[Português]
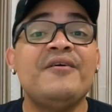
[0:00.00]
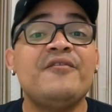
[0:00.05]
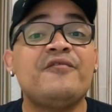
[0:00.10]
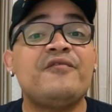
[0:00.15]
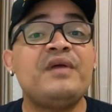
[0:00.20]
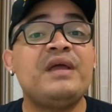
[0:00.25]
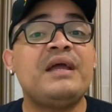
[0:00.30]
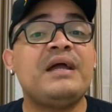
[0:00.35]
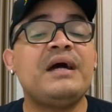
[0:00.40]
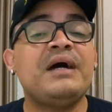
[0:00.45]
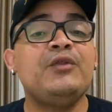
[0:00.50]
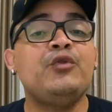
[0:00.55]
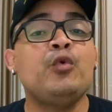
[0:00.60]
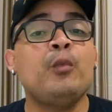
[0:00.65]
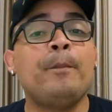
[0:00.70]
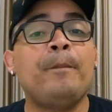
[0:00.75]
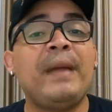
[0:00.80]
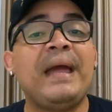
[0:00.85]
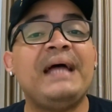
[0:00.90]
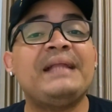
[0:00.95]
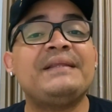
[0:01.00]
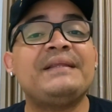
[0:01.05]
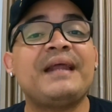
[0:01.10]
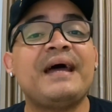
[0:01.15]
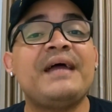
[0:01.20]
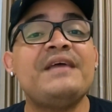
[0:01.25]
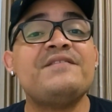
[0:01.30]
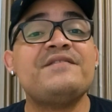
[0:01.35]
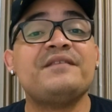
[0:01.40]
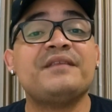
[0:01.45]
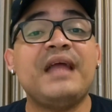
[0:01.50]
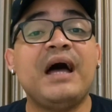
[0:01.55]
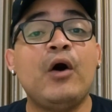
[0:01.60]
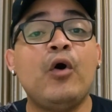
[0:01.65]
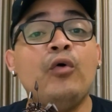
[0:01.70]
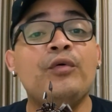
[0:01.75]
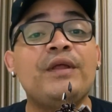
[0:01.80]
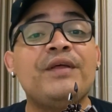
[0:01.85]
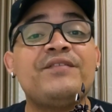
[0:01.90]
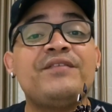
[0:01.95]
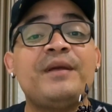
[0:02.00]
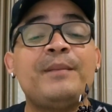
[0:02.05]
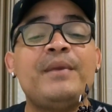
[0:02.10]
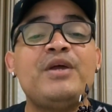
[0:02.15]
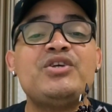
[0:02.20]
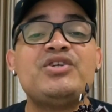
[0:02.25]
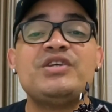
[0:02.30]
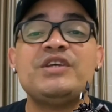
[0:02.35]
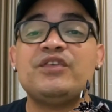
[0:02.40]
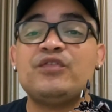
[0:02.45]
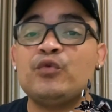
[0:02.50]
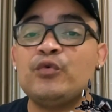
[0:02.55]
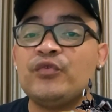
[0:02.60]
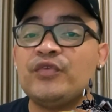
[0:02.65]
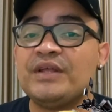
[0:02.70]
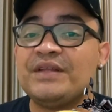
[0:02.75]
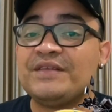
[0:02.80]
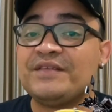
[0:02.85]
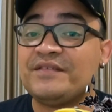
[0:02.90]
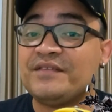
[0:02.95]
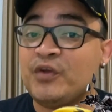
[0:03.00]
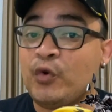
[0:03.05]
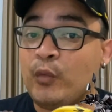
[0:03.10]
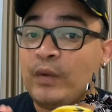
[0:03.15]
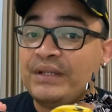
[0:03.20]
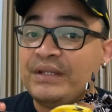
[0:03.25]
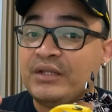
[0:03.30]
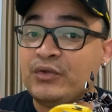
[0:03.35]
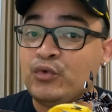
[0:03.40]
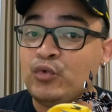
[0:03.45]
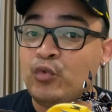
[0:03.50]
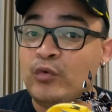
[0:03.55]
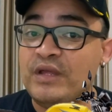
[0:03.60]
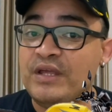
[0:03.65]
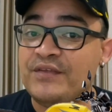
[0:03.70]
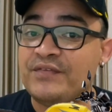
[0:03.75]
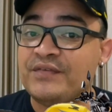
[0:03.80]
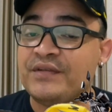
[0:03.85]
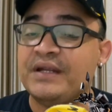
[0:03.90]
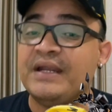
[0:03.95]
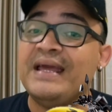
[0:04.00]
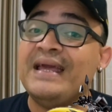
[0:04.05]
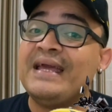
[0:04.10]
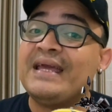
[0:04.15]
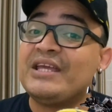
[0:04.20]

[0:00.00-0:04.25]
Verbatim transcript: Ficando um pé atrás da Honda CBX 250 Twister,